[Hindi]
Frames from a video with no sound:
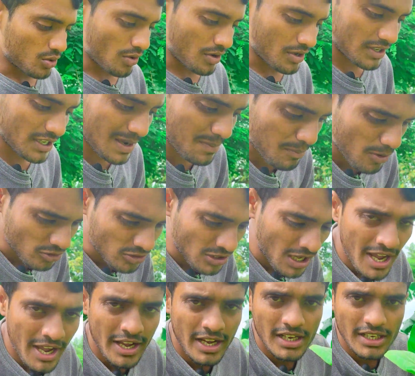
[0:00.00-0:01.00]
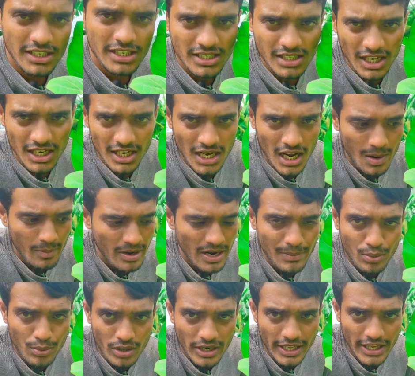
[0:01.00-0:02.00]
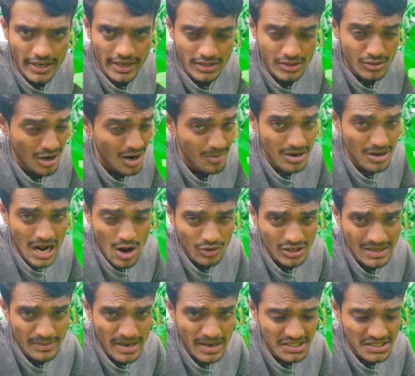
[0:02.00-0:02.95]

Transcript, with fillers: तो ये पौधा है इसका नाम है फुडेर जो हम गांव